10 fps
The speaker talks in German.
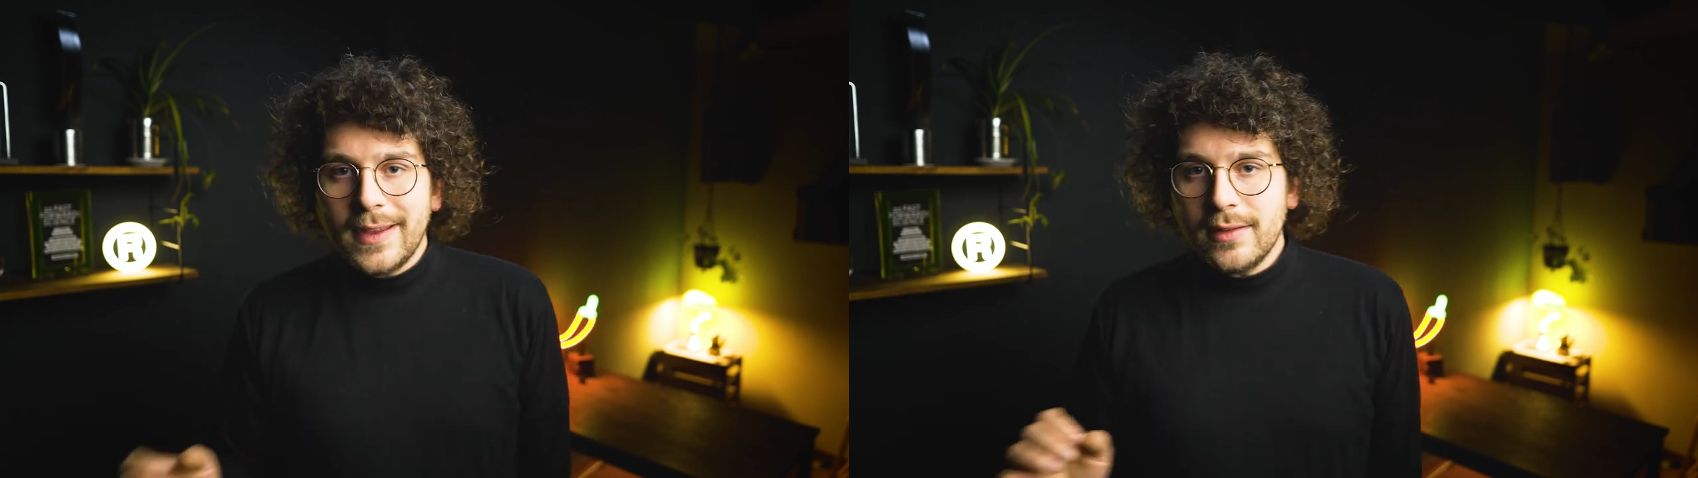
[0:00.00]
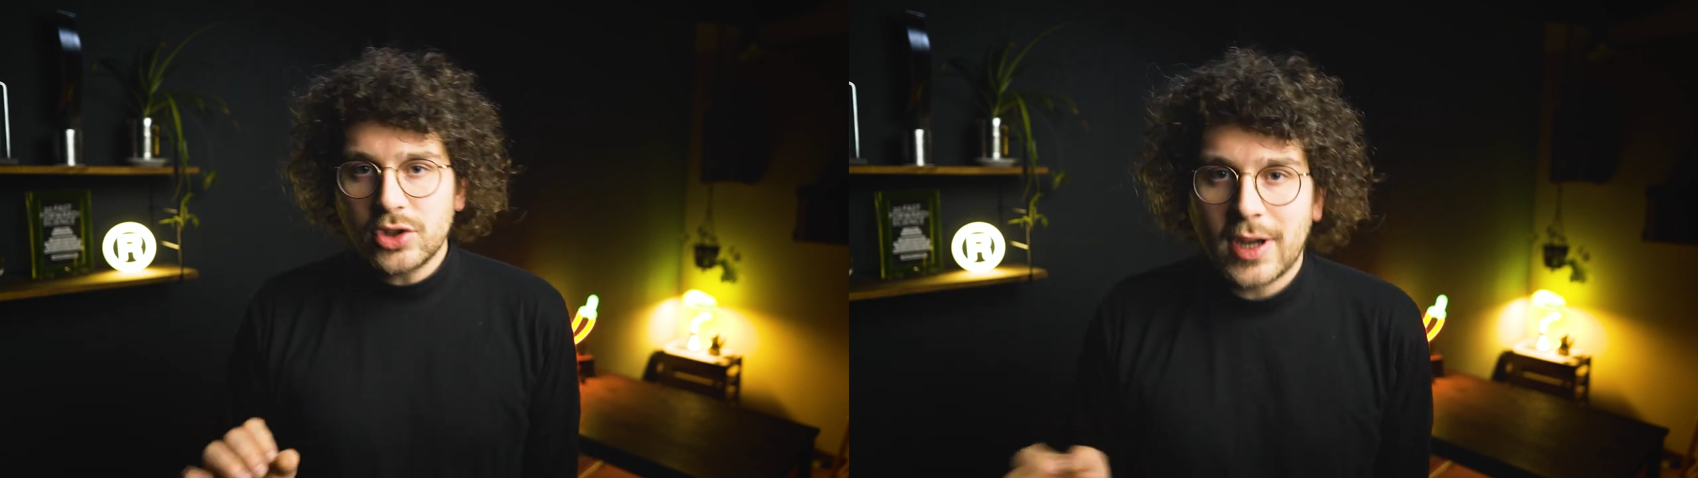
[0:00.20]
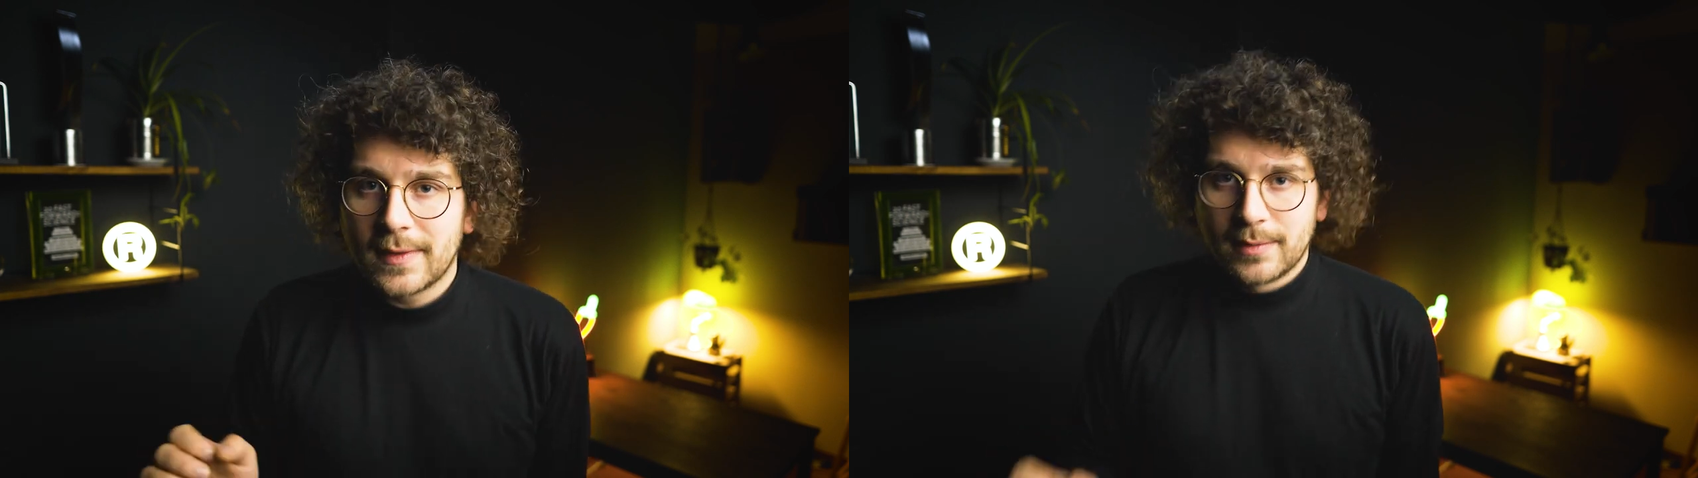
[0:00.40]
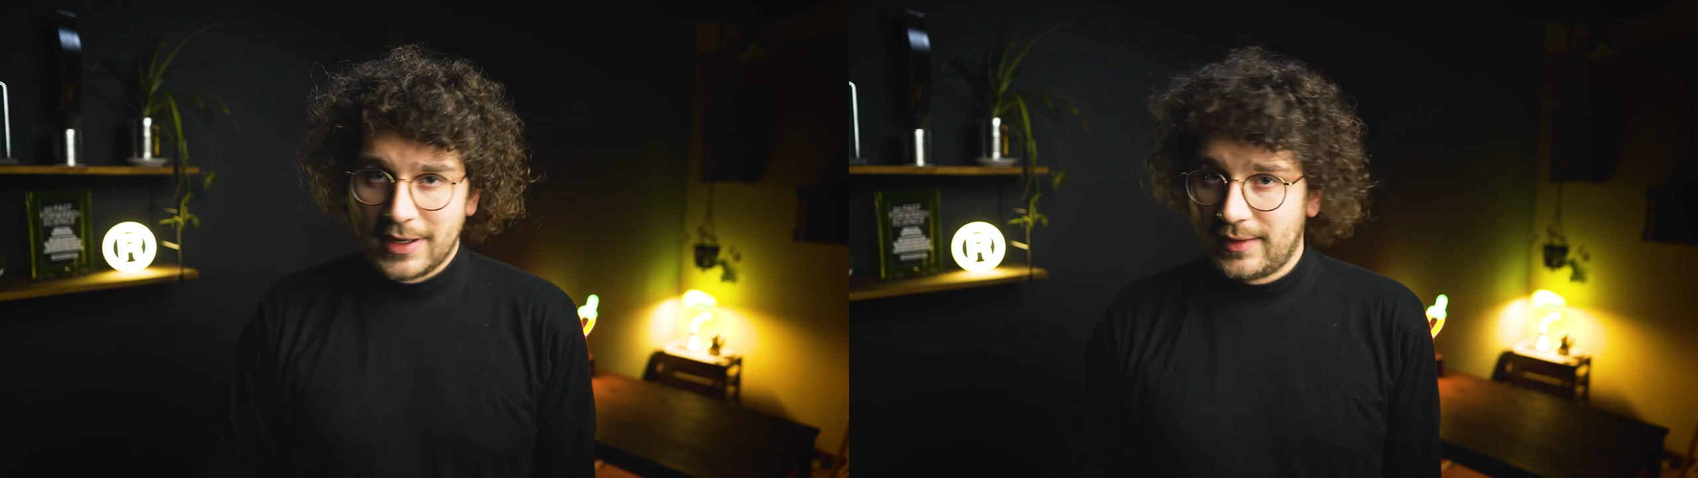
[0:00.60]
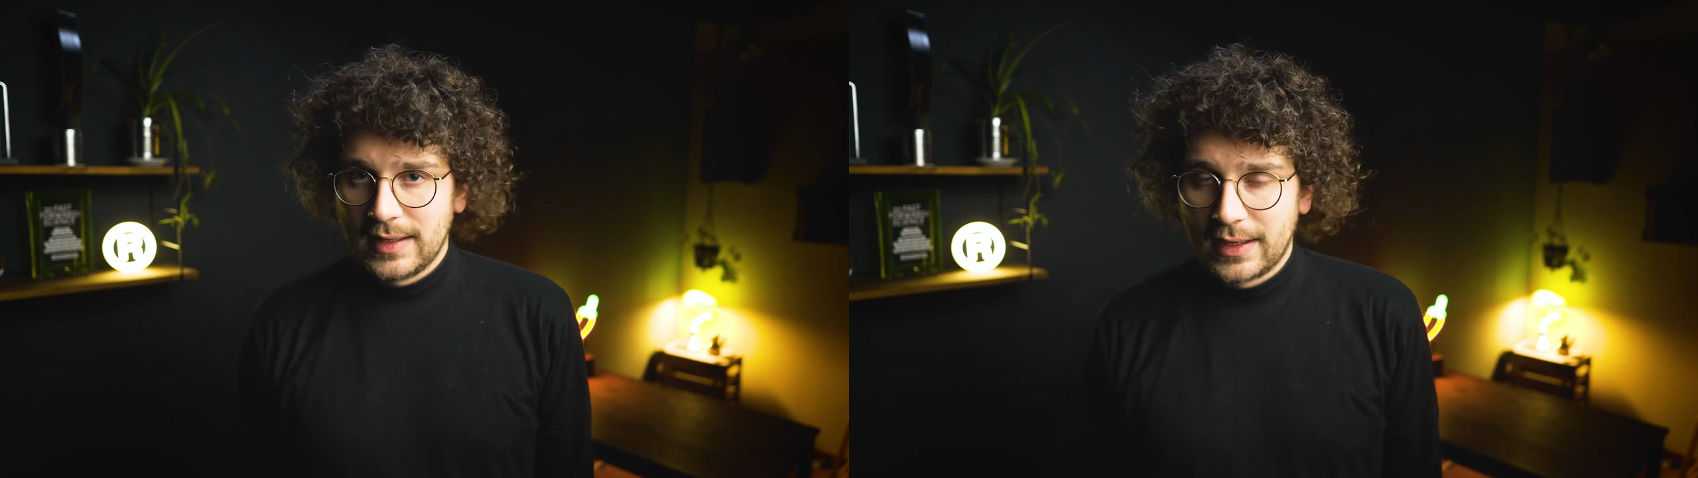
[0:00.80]

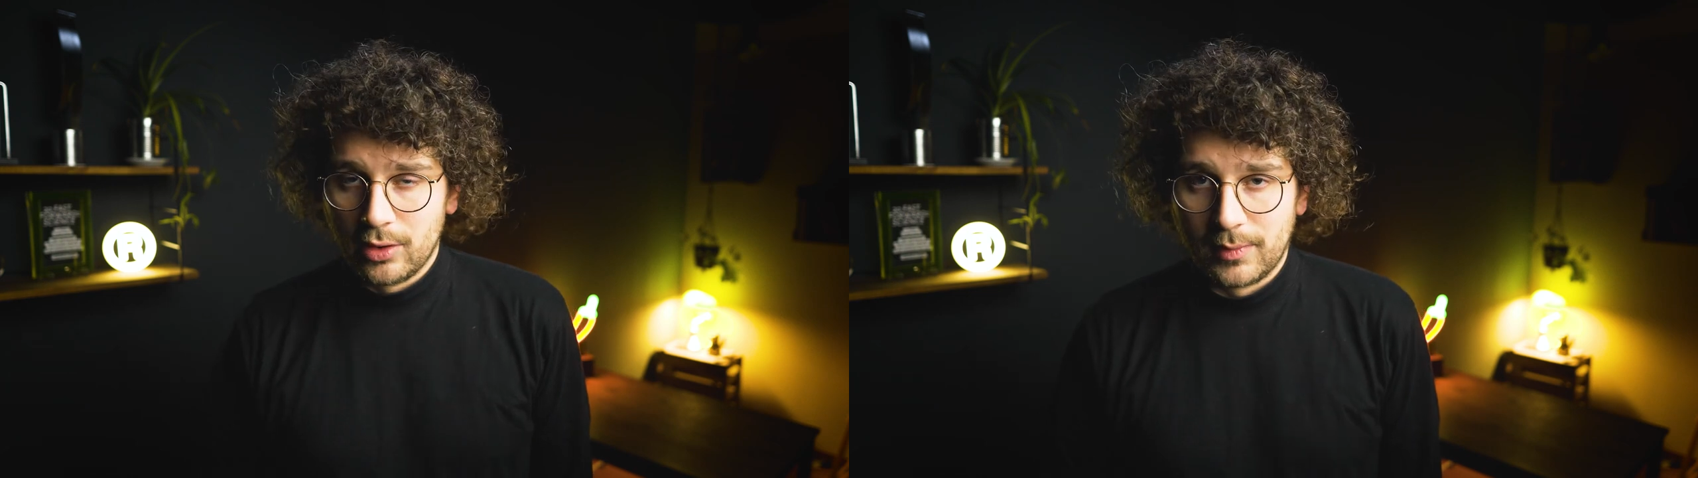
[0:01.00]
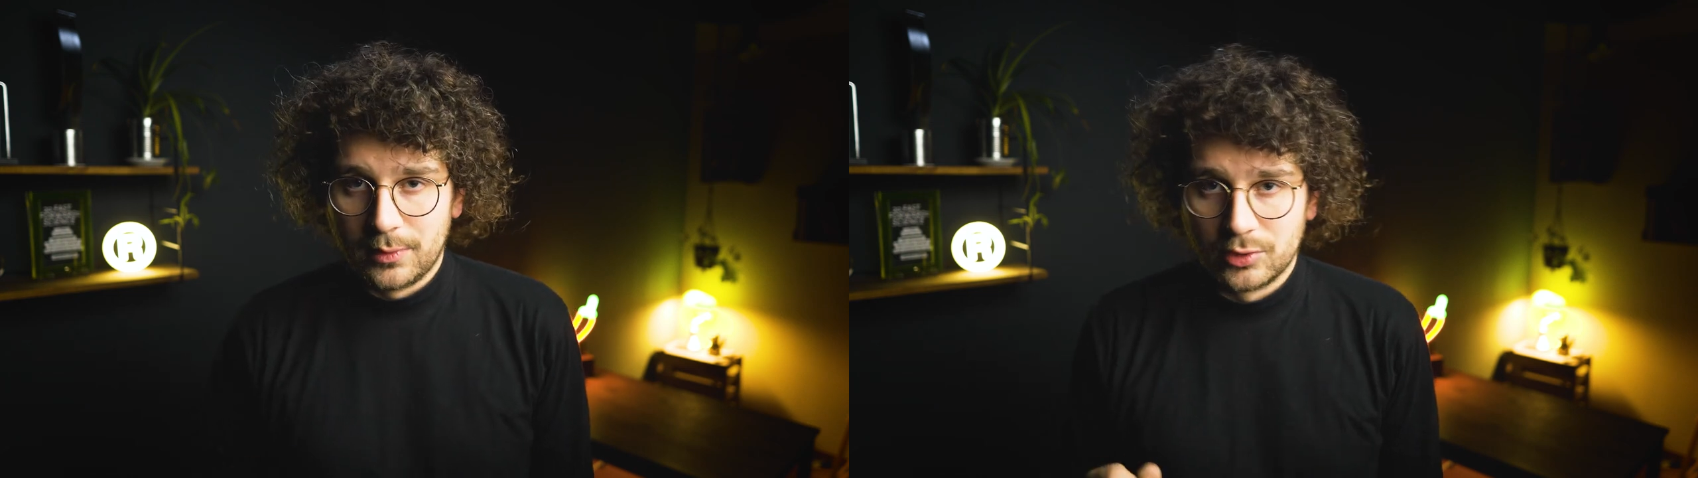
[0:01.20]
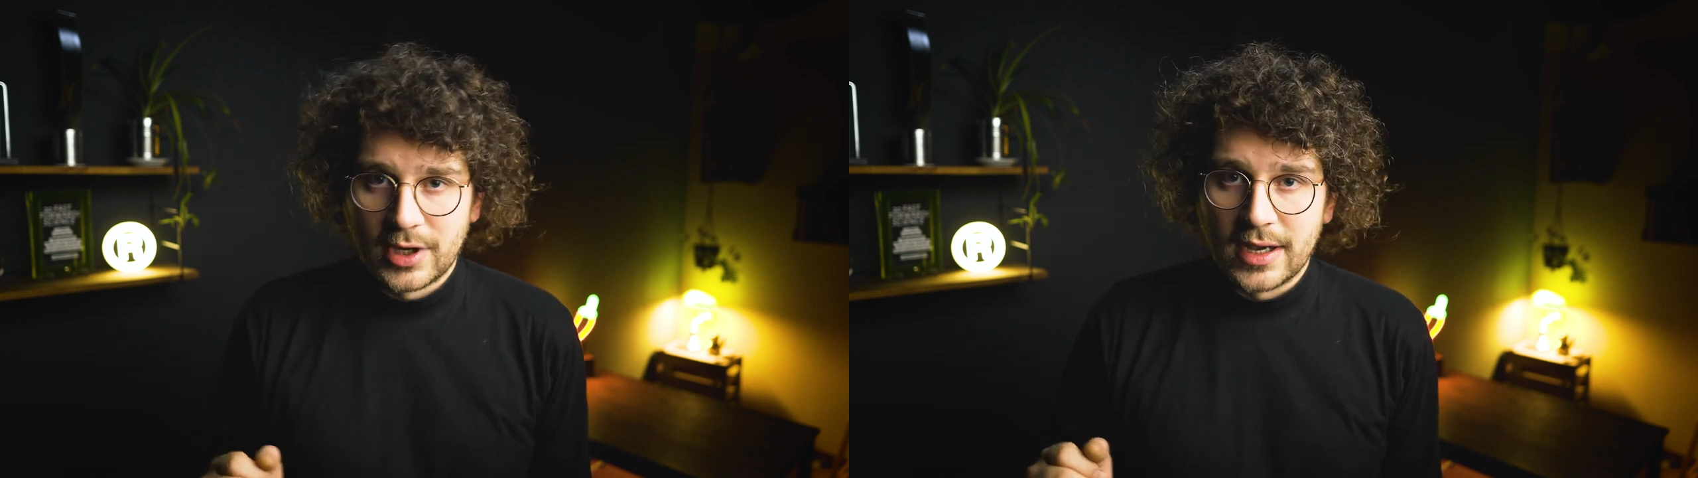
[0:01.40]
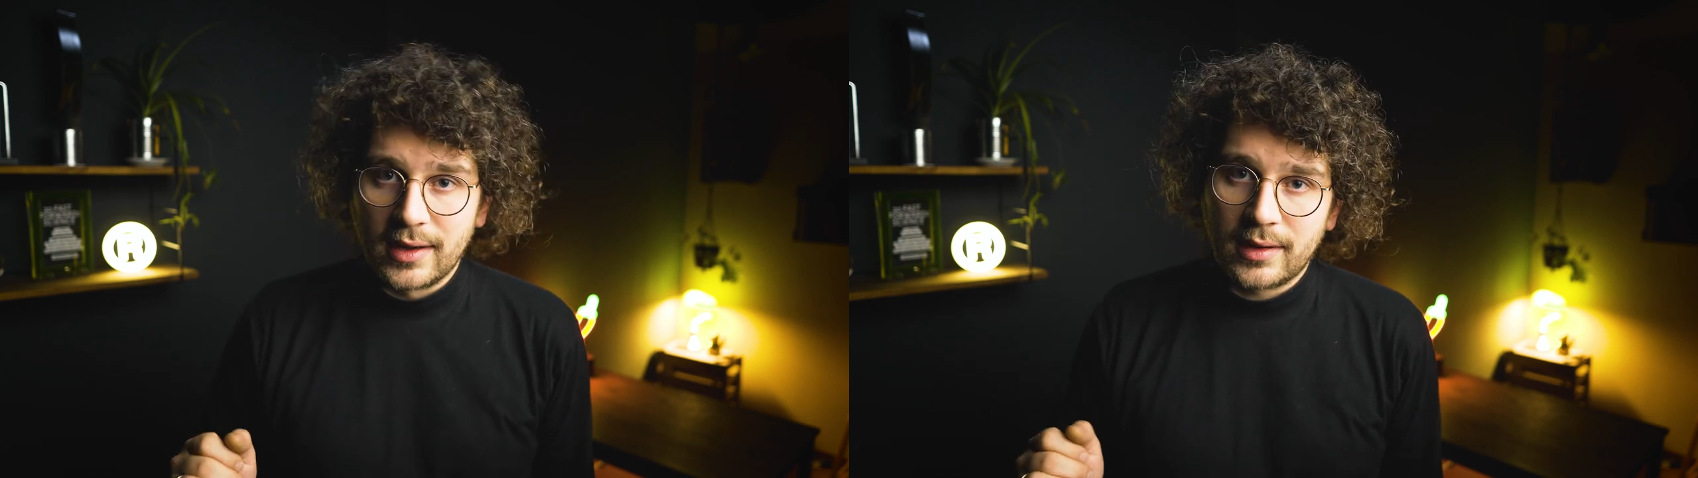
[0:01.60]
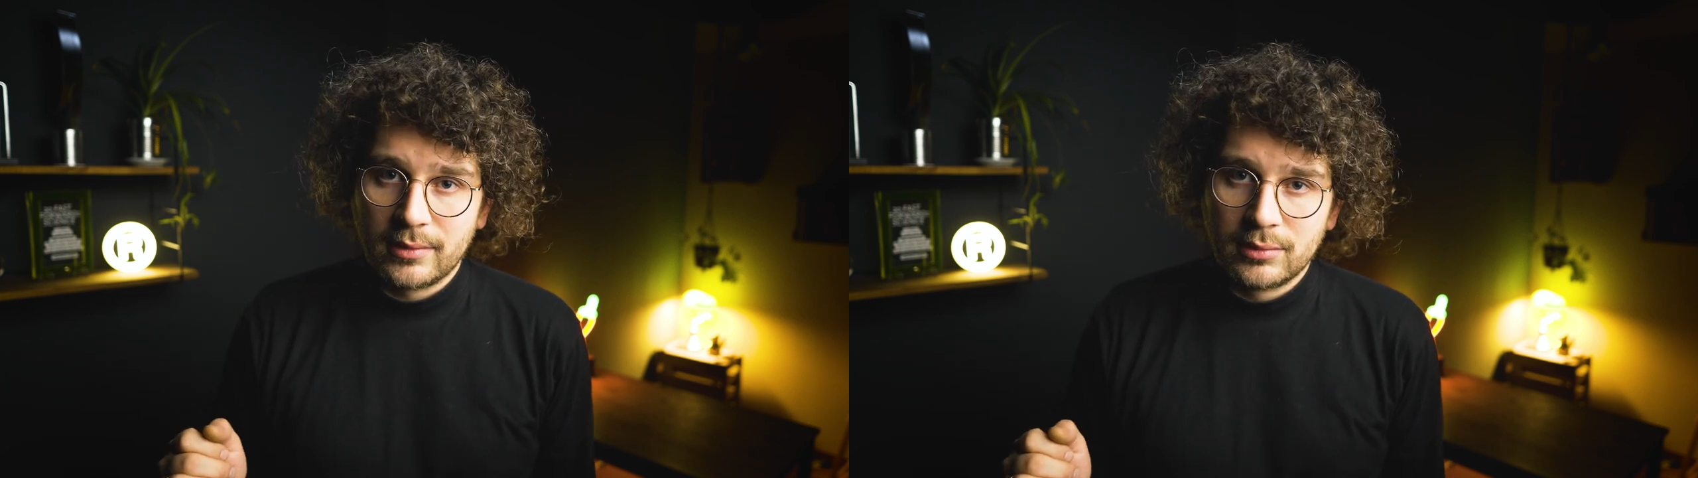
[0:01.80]
Wissenschaftsministerium zuständig.